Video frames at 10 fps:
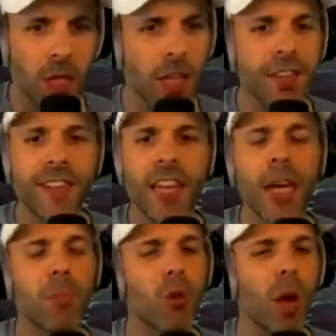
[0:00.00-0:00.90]
Il
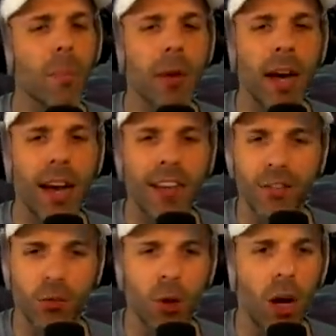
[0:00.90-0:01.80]
s'adaptera pas
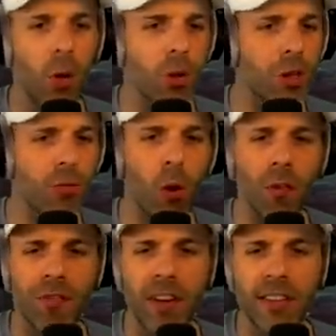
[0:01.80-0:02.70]
au niveau
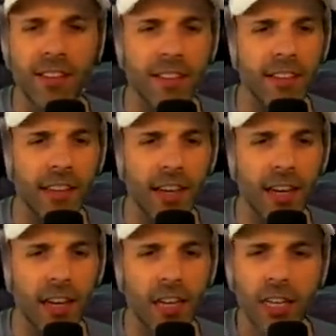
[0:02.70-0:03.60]
en face, etc.
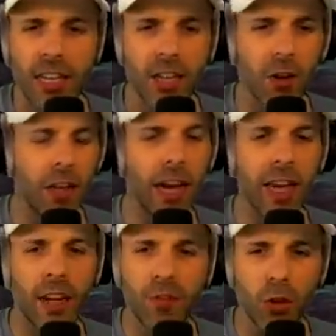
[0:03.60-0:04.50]
Il en a
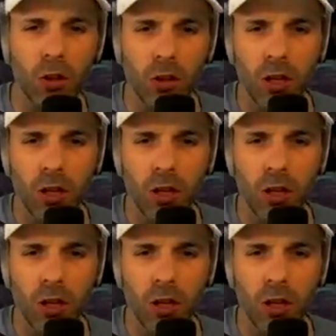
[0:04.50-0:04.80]
rien à foutre.